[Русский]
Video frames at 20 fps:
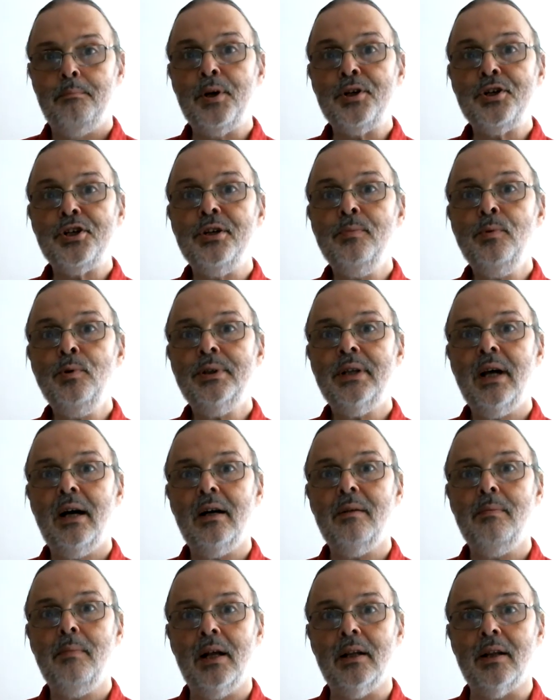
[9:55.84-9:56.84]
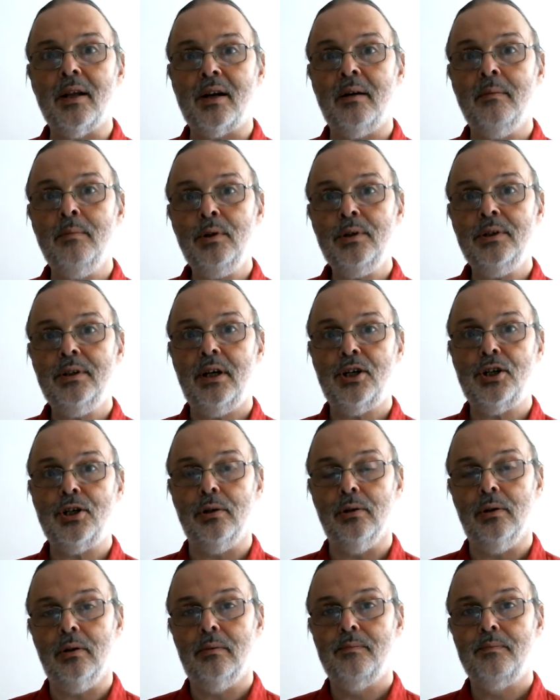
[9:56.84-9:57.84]
Почему так мало работ
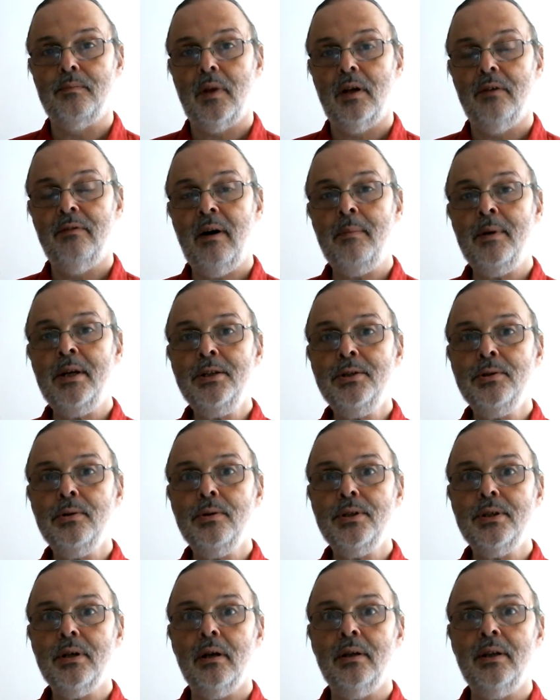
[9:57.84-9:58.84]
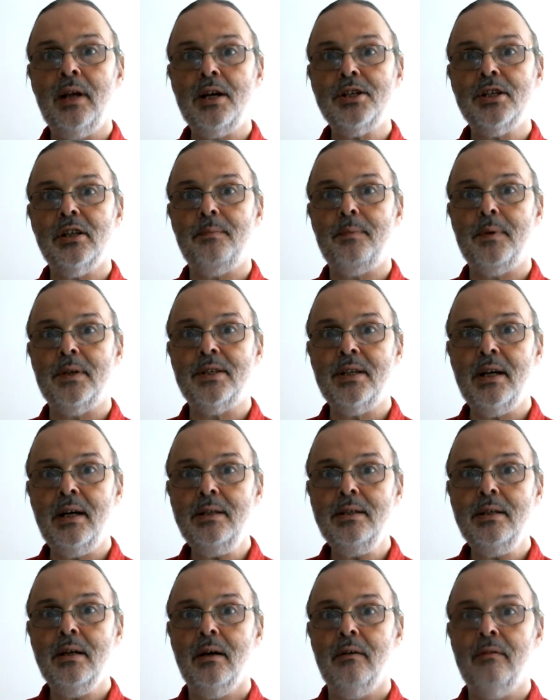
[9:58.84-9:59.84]
дошло? Фабрициус начал
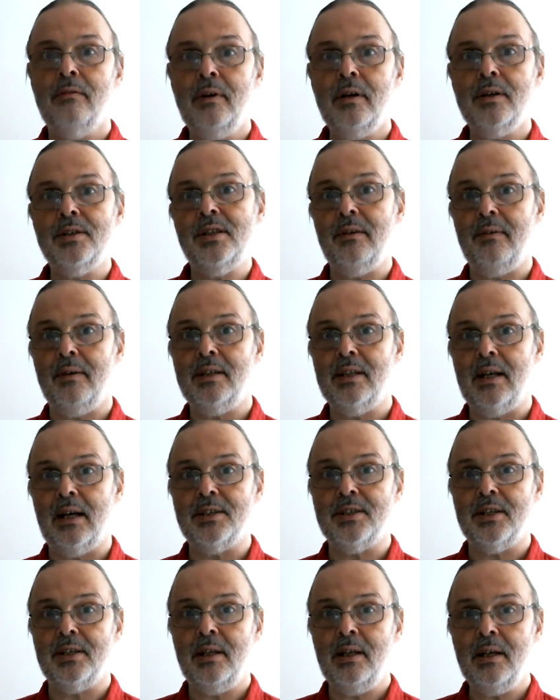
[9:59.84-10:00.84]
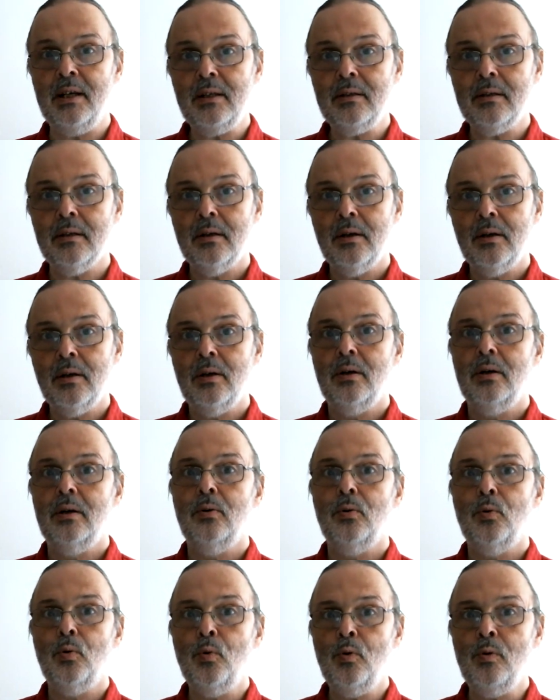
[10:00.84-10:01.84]
писать в 19 лет,
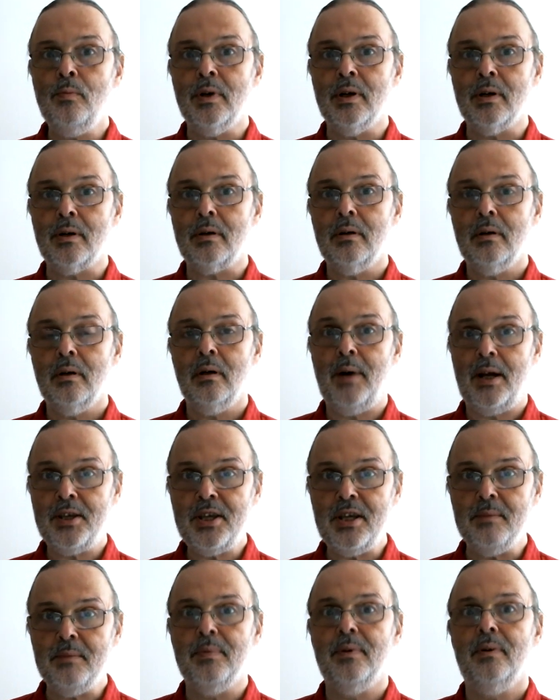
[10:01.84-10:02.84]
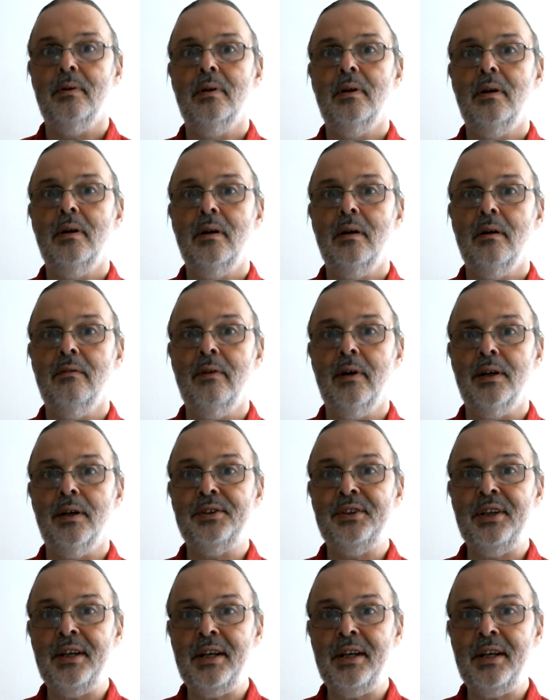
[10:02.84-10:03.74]
умер, погиб в